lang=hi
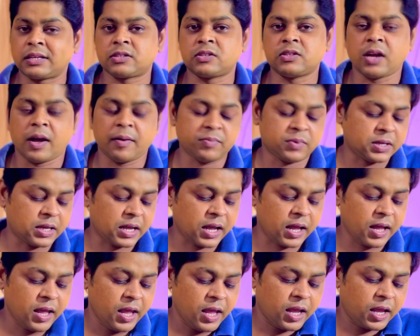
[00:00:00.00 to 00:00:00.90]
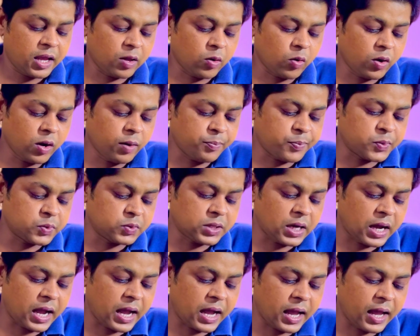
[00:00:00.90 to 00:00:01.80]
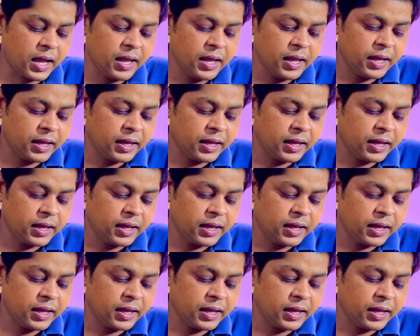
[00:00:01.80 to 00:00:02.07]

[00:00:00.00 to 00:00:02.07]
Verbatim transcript: नाम से है इन्होंने पूछा है